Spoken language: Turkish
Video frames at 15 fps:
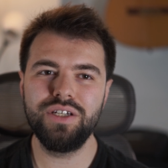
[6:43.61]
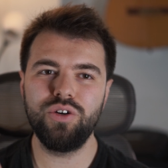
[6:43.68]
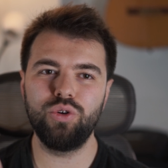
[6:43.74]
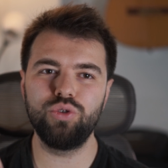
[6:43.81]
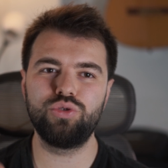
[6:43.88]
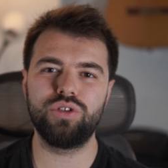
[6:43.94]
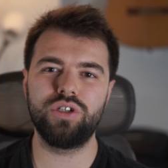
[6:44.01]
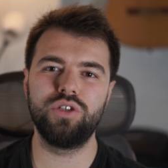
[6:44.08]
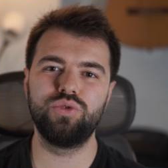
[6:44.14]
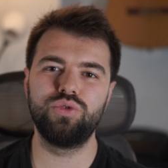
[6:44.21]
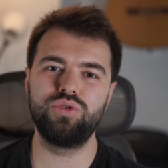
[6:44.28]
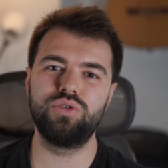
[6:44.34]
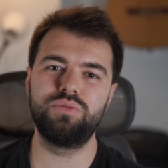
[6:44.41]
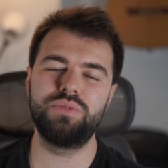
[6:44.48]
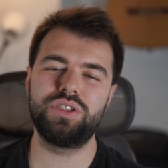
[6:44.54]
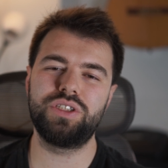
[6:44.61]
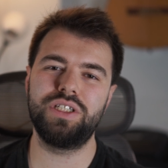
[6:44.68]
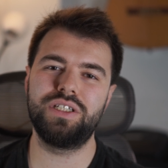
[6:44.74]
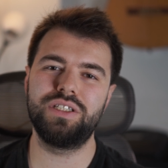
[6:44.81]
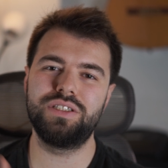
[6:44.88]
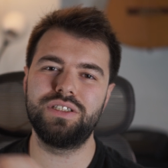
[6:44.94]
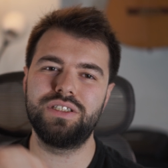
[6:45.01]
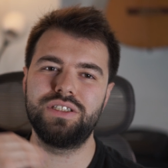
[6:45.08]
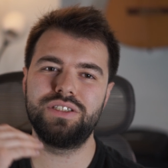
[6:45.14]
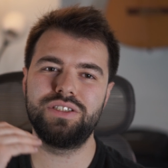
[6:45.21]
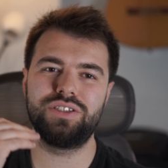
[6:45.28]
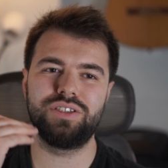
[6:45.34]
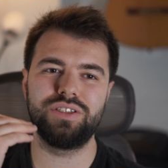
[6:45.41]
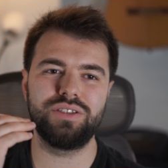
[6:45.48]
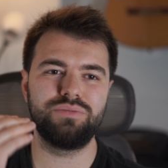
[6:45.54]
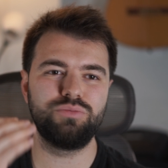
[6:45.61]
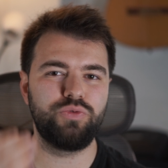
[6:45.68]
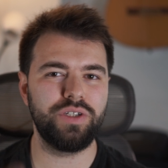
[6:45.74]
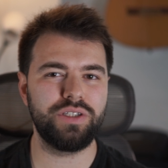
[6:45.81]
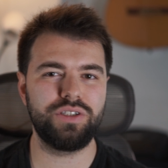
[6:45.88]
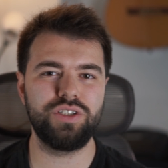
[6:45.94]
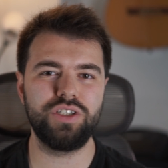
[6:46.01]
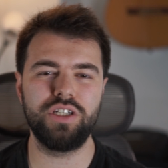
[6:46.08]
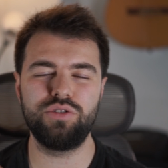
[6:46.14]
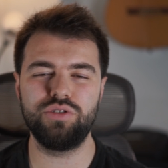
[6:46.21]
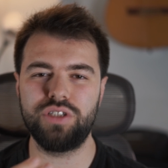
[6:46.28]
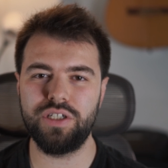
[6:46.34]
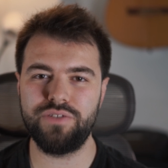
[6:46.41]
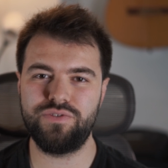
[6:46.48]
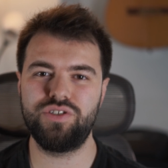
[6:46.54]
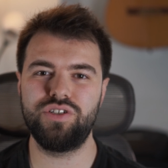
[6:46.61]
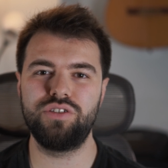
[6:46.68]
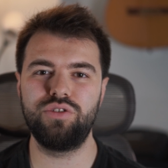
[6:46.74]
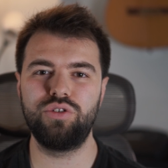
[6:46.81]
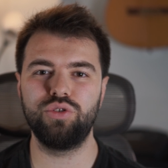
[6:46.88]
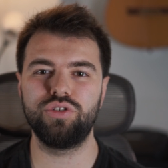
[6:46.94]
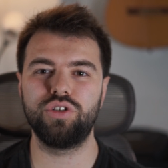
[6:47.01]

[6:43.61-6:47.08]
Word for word: O kurala uygun bir şekilde işte müfettişi geliyor, teftiş ediliyor.